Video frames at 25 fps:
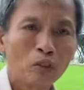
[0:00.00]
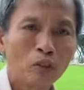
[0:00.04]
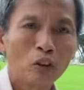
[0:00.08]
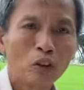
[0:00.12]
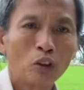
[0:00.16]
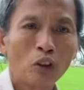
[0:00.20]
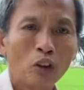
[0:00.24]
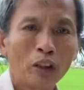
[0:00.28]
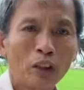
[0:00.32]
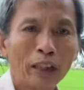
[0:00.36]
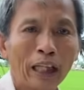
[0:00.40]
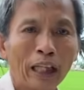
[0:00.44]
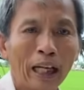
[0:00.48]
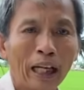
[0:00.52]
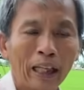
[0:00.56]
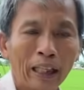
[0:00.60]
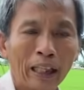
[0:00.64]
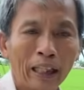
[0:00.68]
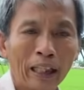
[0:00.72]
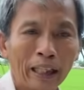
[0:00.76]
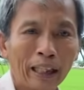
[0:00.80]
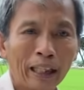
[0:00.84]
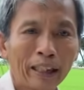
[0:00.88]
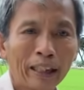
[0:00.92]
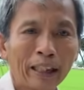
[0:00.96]
nó
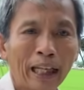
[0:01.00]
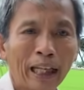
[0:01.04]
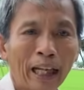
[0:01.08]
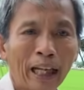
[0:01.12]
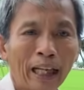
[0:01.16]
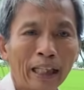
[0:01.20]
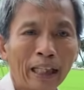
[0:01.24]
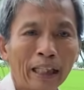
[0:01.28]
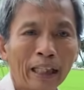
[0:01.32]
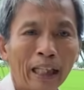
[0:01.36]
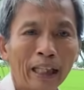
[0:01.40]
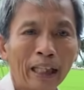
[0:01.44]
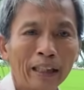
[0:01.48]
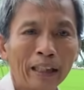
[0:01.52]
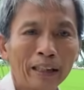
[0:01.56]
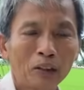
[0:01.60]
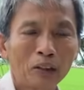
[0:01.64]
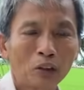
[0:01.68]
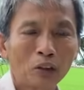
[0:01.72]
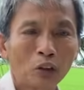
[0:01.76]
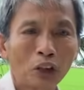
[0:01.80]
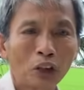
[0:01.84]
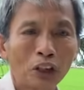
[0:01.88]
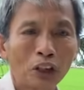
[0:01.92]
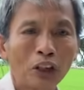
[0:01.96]
gần cái ngày để
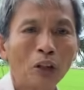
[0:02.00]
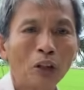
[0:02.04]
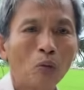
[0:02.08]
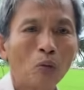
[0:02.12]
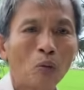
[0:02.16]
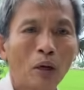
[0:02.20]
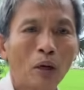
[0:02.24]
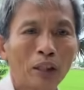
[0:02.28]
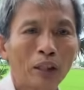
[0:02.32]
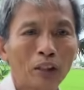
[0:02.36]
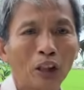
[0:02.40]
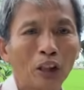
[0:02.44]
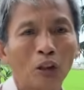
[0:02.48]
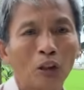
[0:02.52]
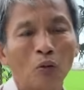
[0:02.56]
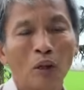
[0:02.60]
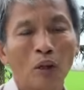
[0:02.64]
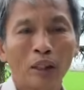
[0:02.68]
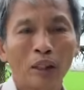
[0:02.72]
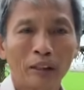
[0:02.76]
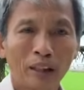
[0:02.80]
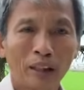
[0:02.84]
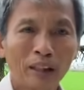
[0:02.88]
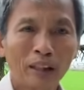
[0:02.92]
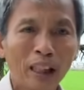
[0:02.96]
chuyển qua thượng
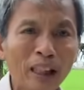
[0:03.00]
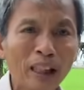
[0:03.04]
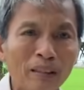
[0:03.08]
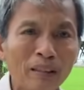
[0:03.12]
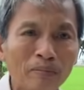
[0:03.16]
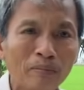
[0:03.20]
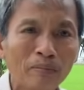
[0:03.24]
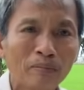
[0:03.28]
quân thánh đức